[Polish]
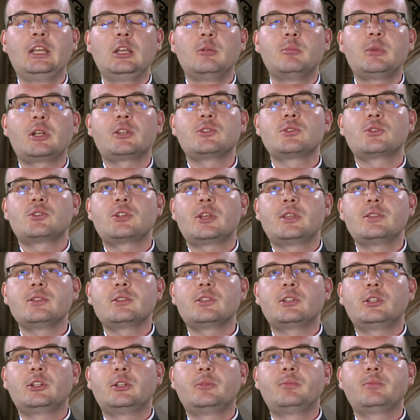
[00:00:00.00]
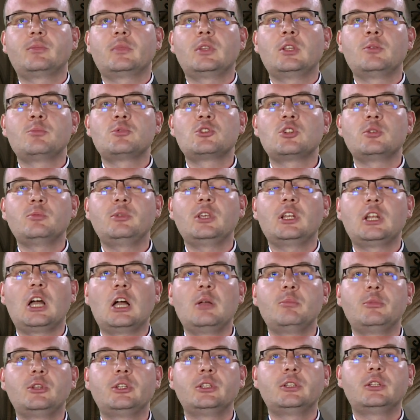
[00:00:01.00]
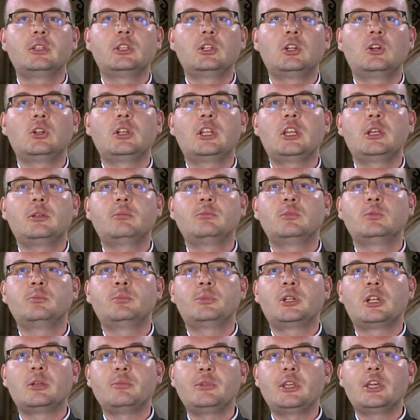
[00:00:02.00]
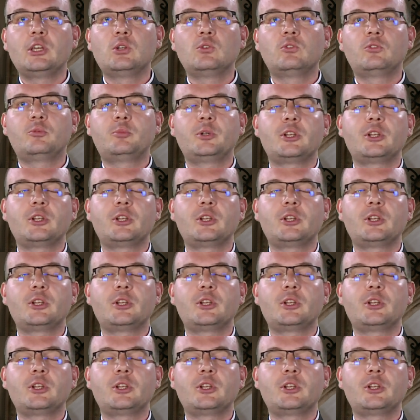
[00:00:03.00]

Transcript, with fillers: Bardzo często przybieramy rolę premierów,